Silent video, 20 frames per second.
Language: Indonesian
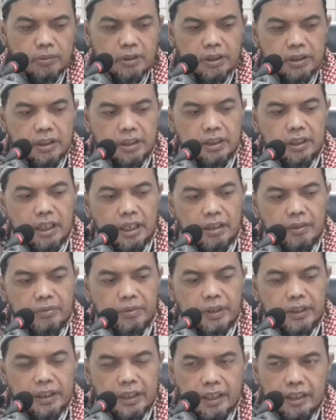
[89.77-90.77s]
Masjid
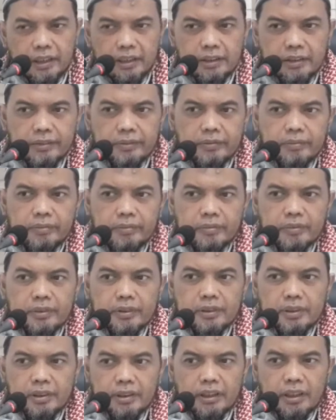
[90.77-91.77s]
Al-Fajar
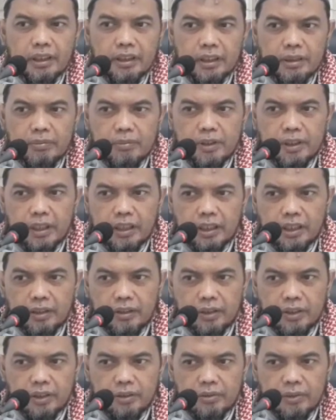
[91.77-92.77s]
yang
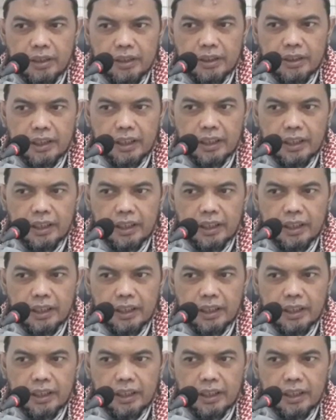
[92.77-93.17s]
dimuliakan Allah SWT